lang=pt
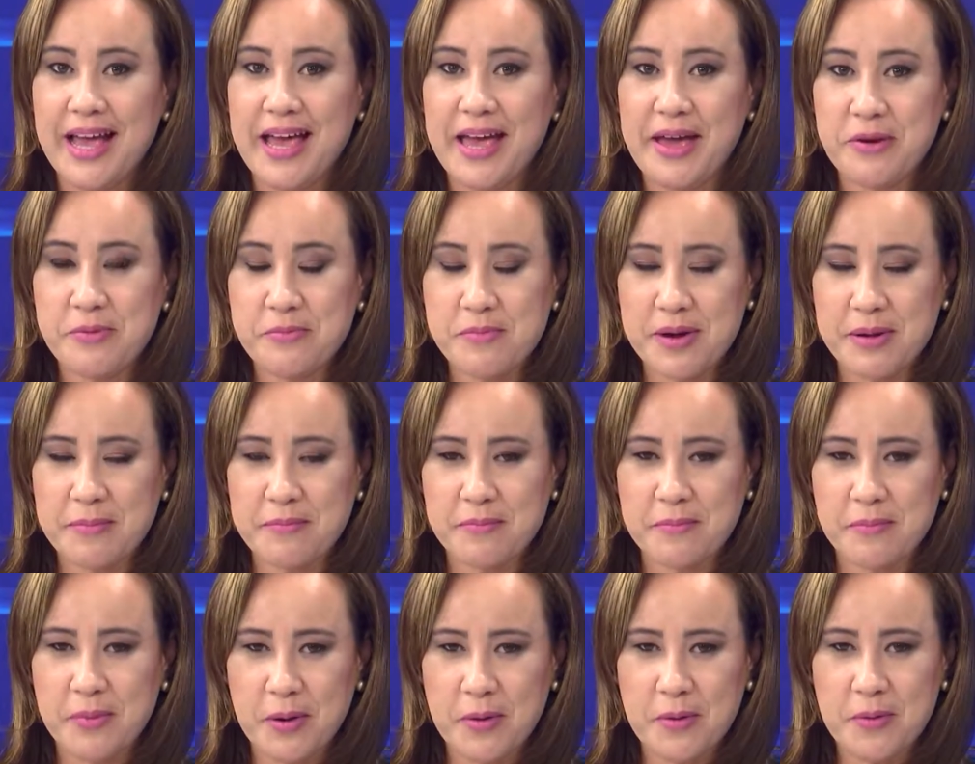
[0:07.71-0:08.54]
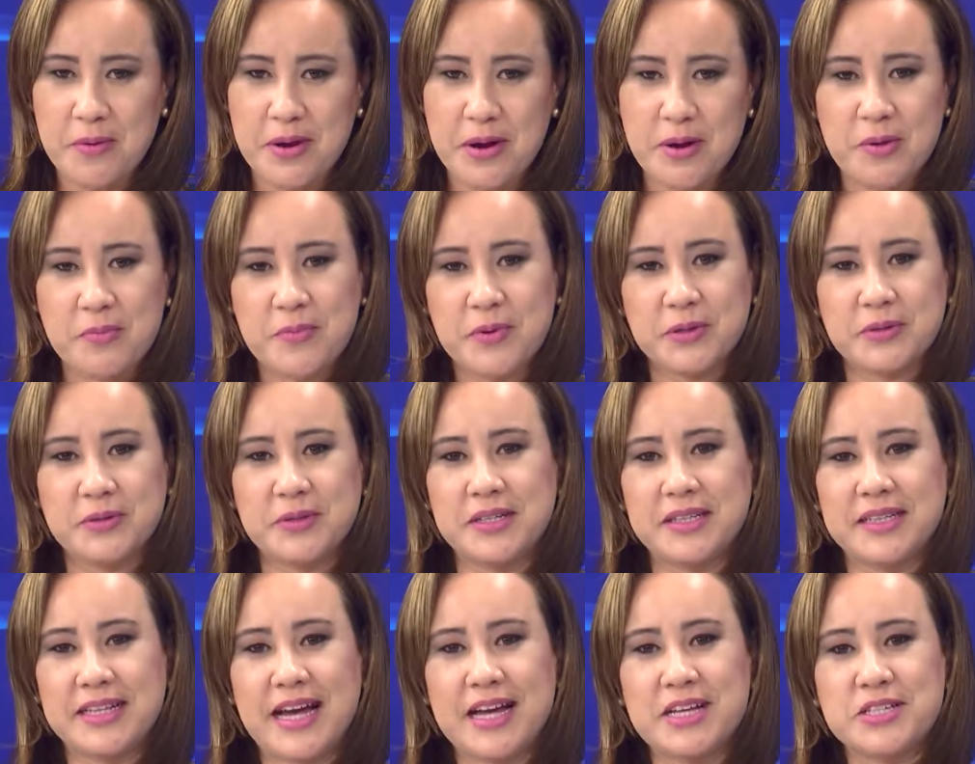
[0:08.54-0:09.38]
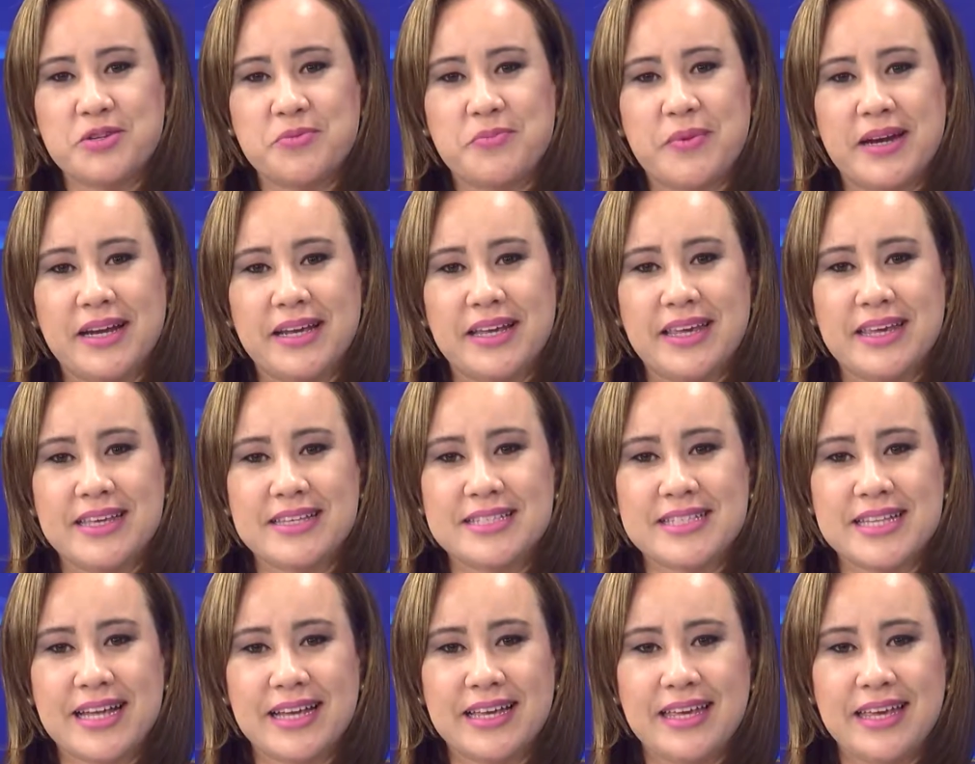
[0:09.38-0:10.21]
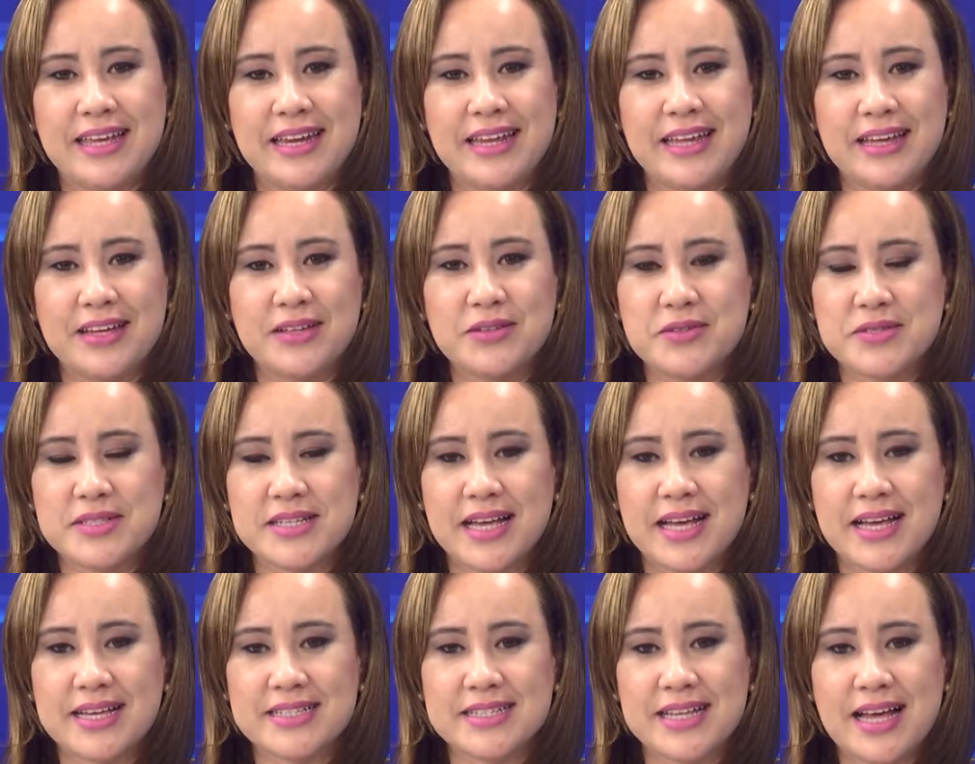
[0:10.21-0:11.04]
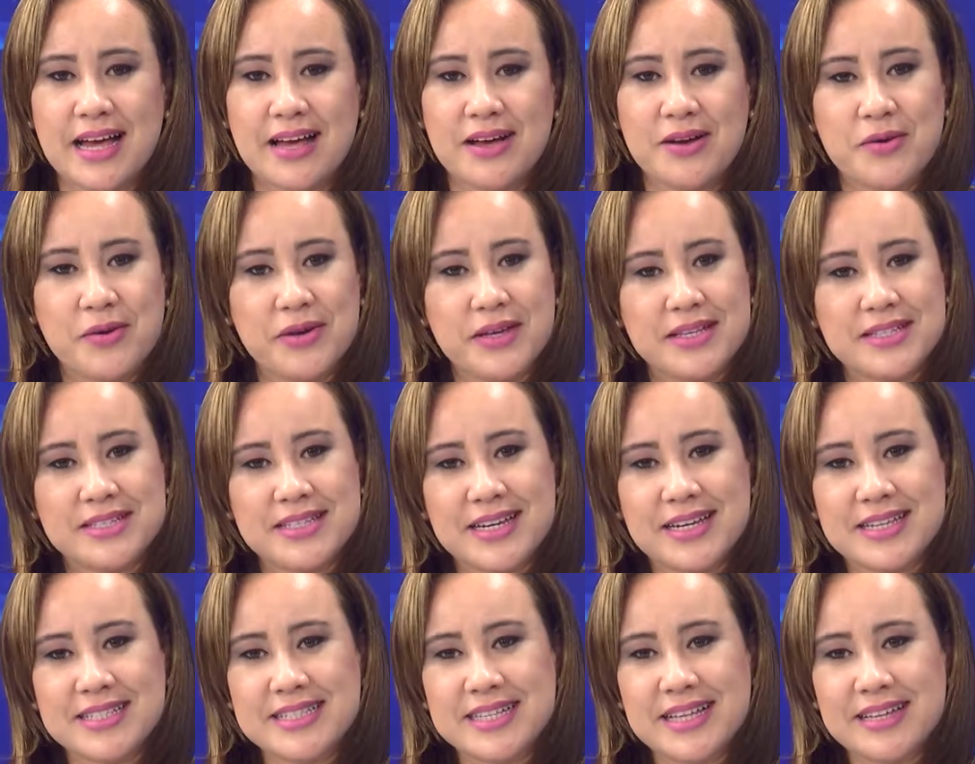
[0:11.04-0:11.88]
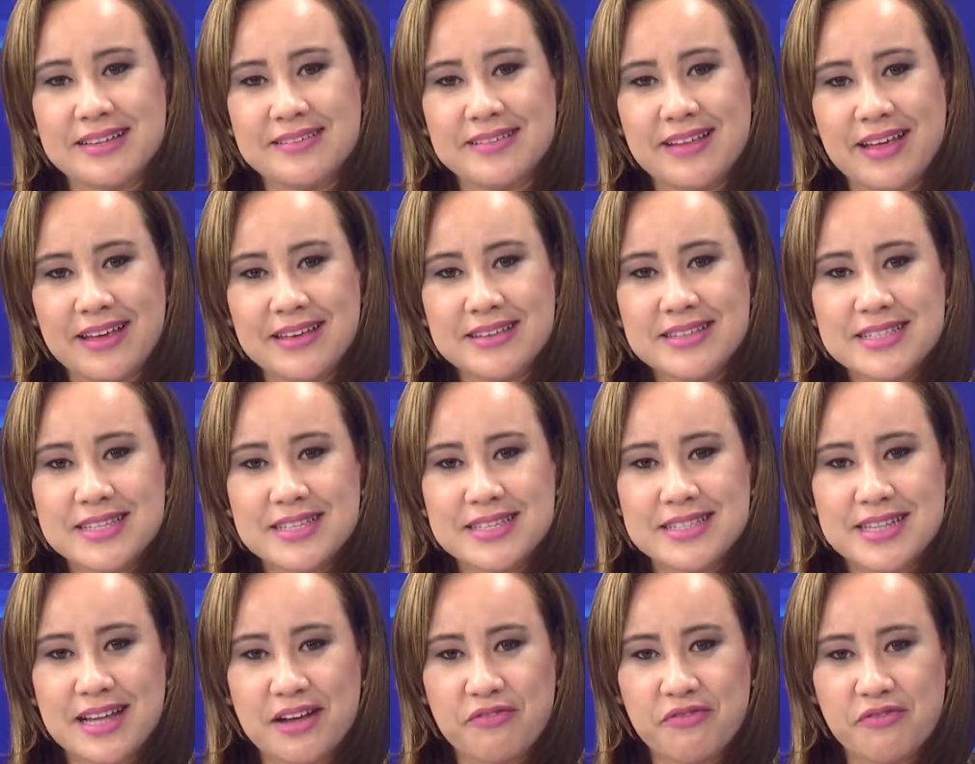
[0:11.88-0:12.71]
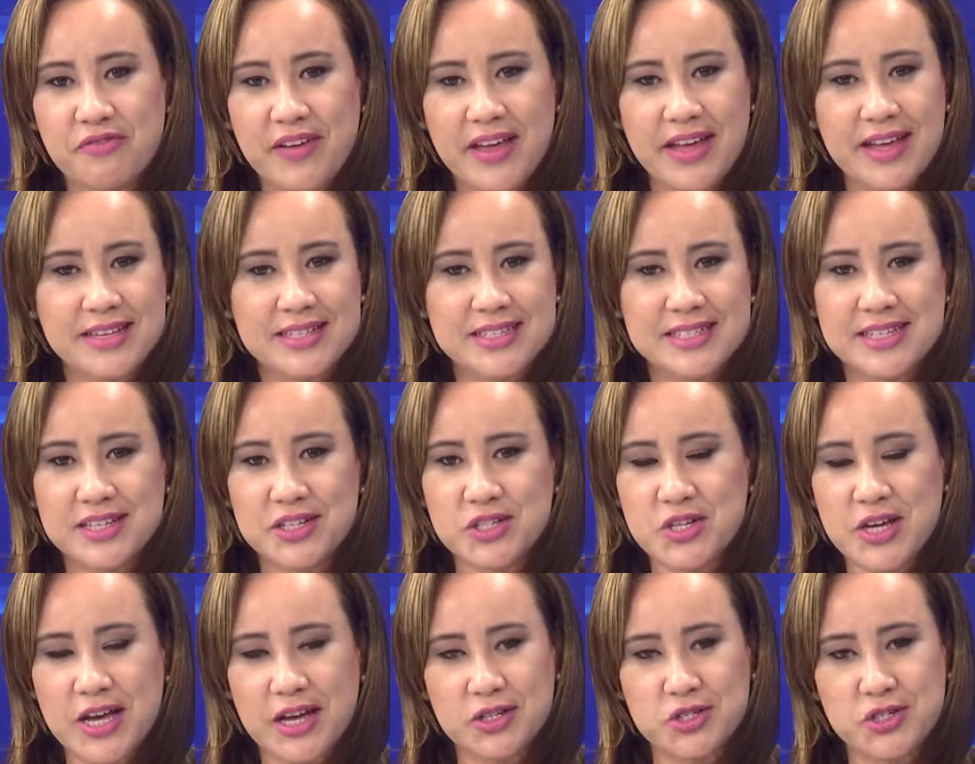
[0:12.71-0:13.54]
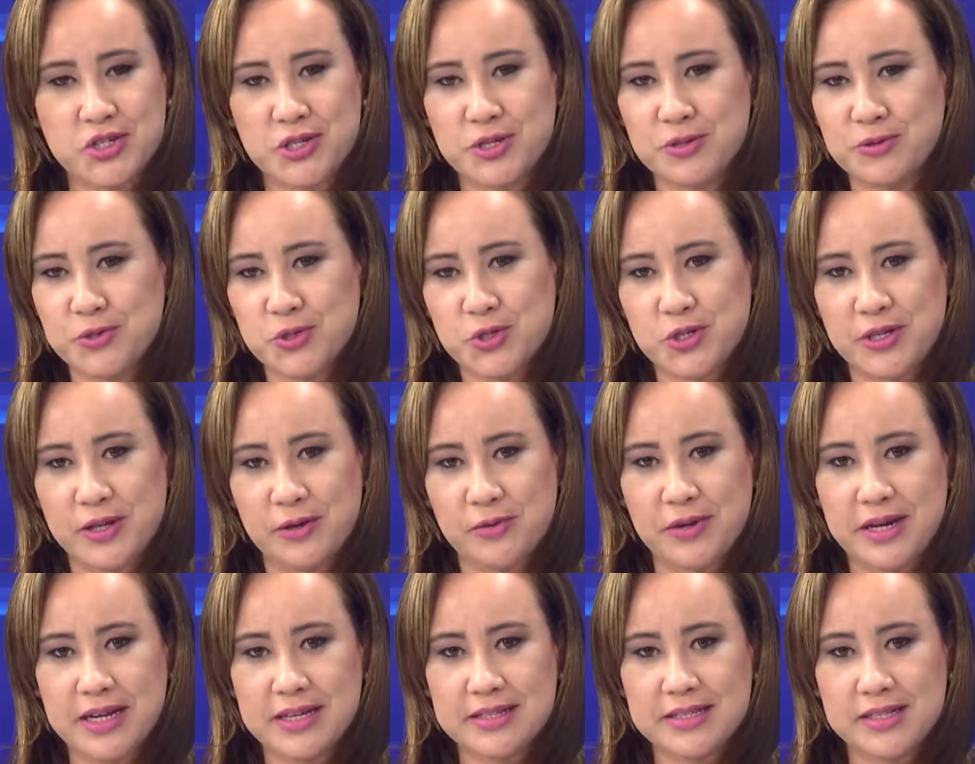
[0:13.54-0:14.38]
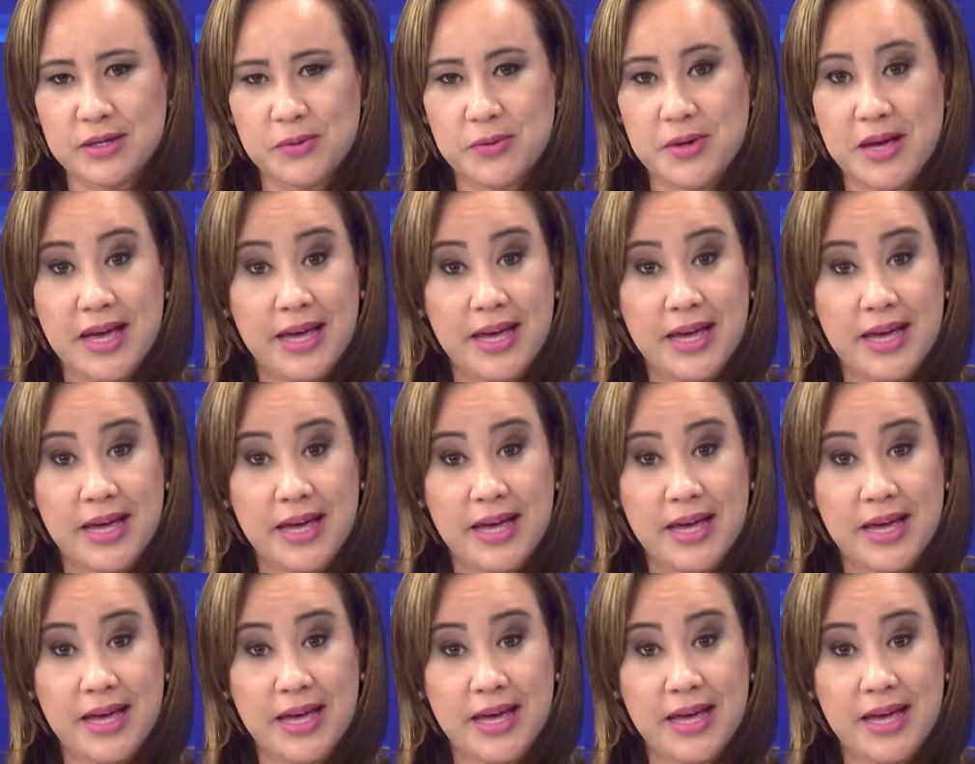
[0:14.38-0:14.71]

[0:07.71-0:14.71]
É uma boa oportunidade para quem está querendo se casar conhecer as tendências da festa, de artigos de decoração